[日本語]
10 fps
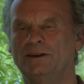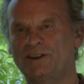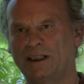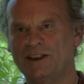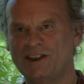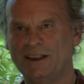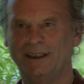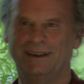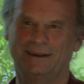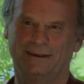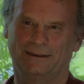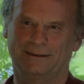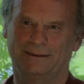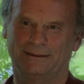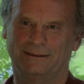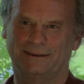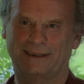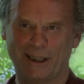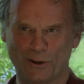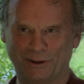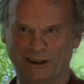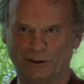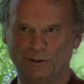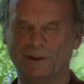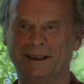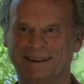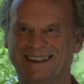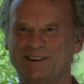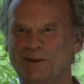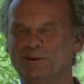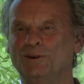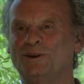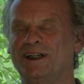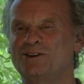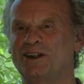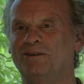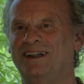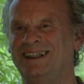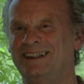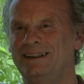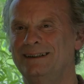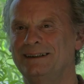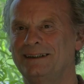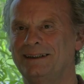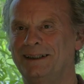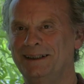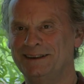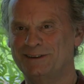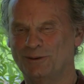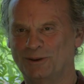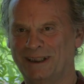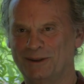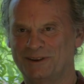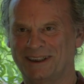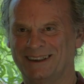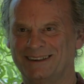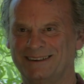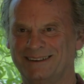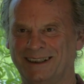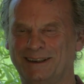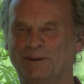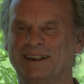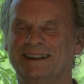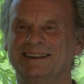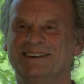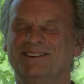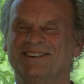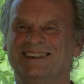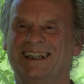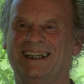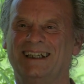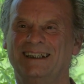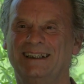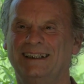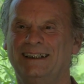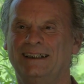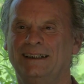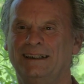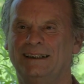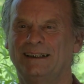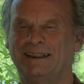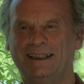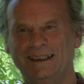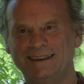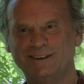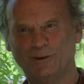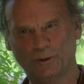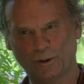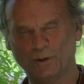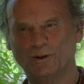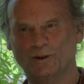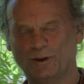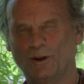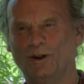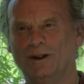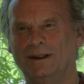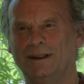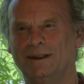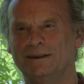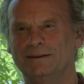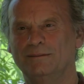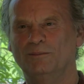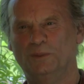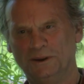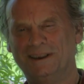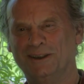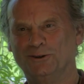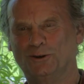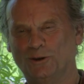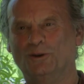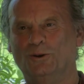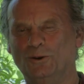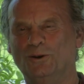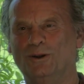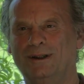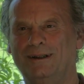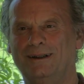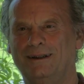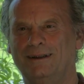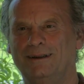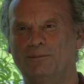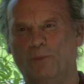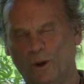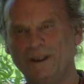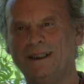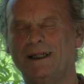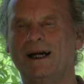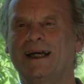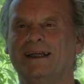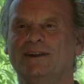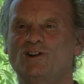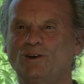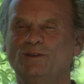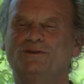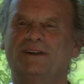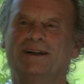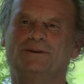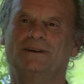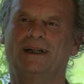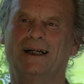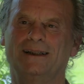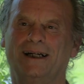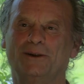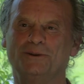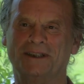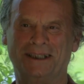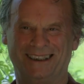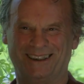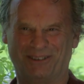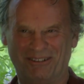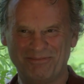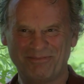しかし、西洋で生まれた自分のカルチャーは、キリストのカルチャーだったわけですので、キリストのこととブッダのことをもう一回ちょっと深く考えようじゃないかと